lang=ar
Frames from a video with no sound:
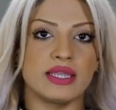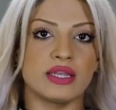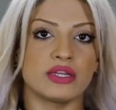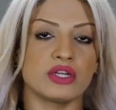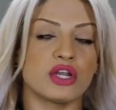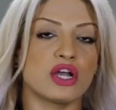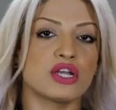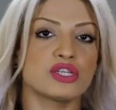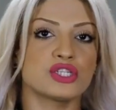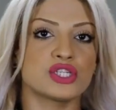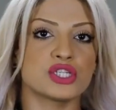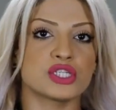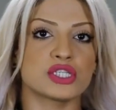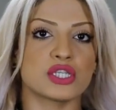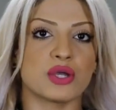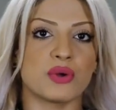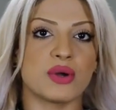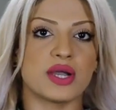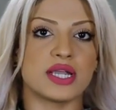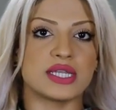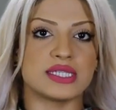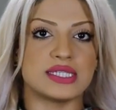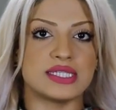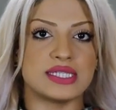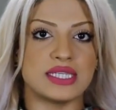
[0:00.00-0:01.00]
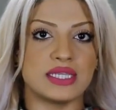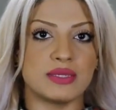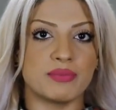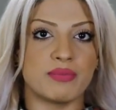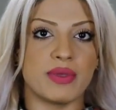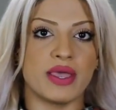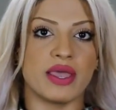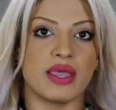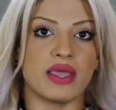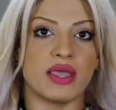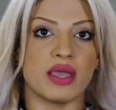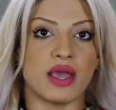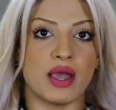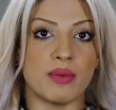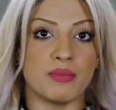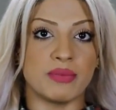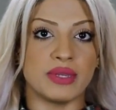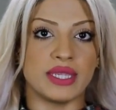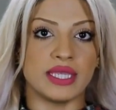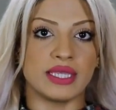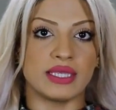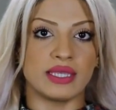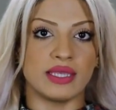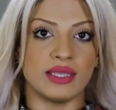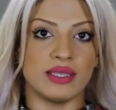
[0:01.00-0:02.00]
هي ناشطة وأديبة
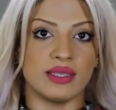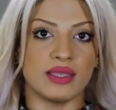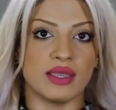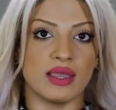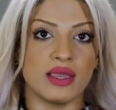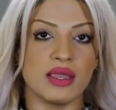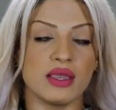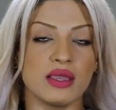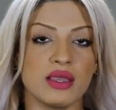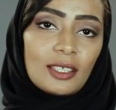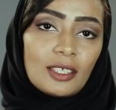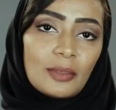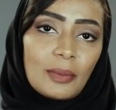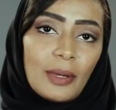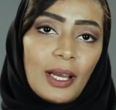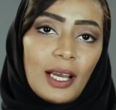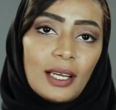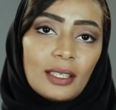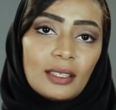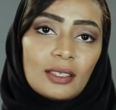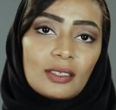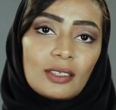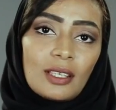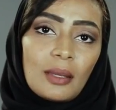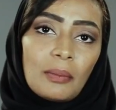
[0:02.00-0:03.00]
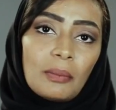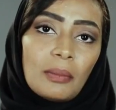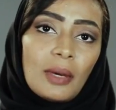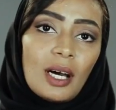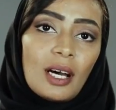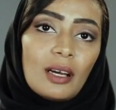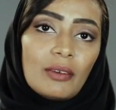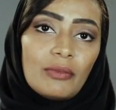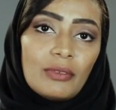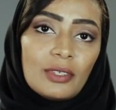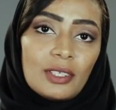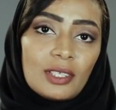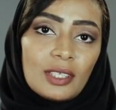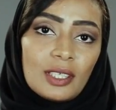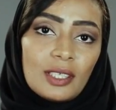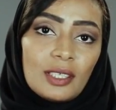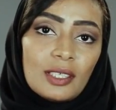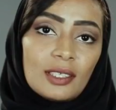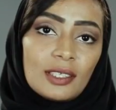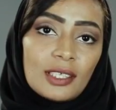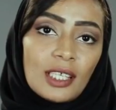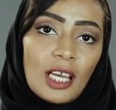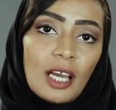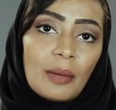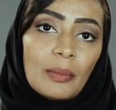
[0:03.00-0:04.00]
أمريكية أصبحت صماء في
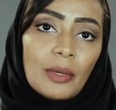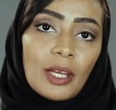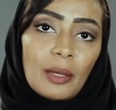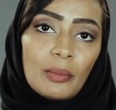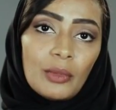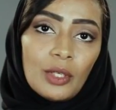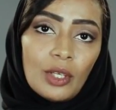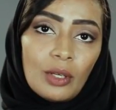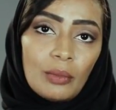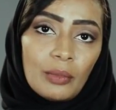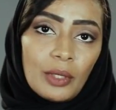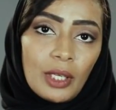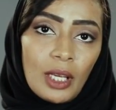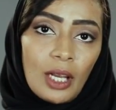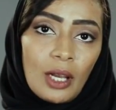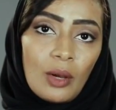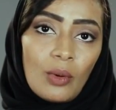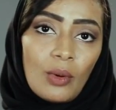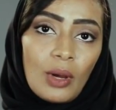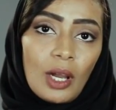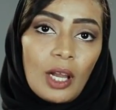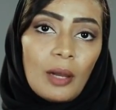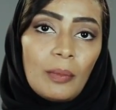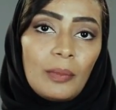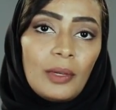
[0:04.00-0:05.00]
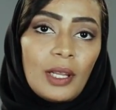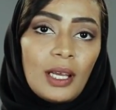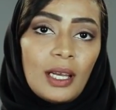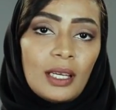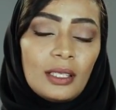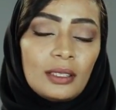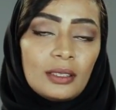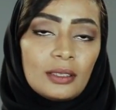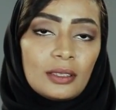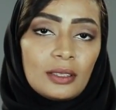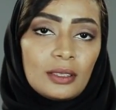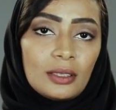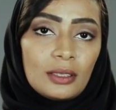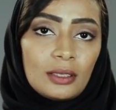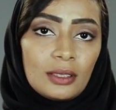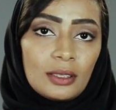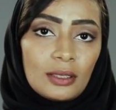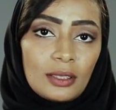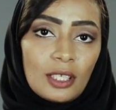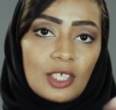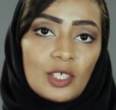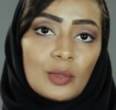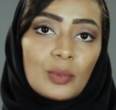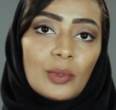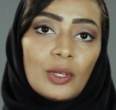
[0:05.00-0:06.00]
السن السابعه من عمرها وقبل أن
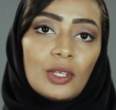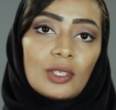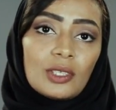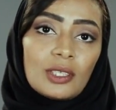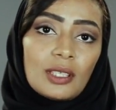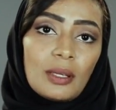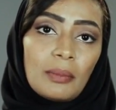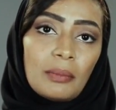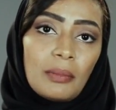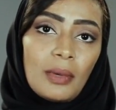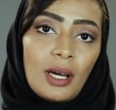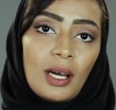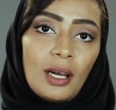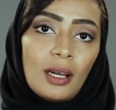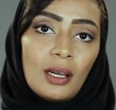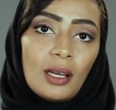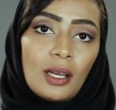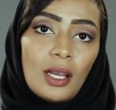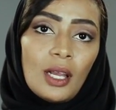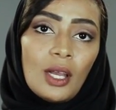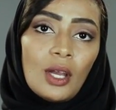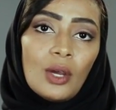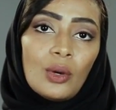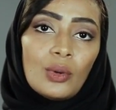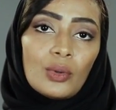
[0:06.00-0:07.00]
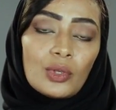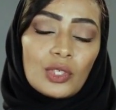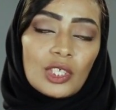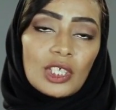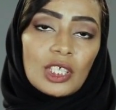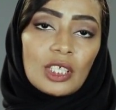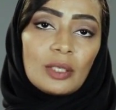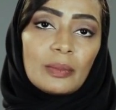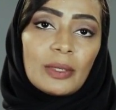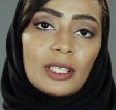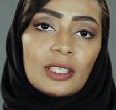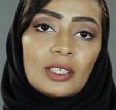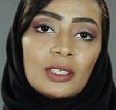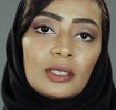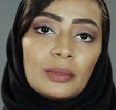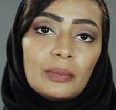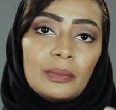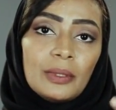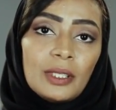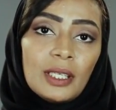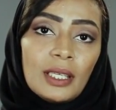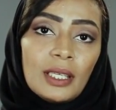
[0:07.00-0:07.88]
تصبح صماء أصيبت